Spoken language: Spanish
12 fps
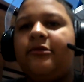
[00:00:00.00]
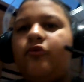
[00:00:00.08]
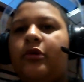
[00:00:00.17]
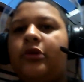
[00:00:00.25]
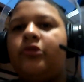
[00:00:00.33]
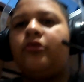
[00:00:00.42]

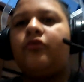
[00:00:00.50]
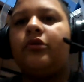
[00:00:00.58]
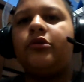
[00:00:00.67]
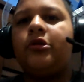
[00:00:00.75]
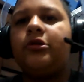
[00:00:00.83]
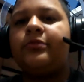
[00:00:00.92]
cuando,
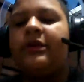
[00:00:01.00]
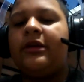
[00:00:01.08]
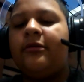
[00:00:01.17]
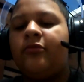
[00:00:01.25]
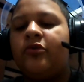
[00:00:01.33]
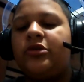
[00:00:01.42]
cuando los
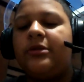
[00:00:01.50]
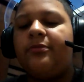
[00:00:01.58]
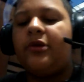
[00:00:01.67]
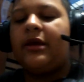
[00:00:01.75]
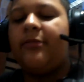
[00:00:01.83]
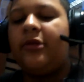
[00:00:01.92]
vi, no sé
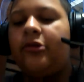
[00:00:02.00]
por qué me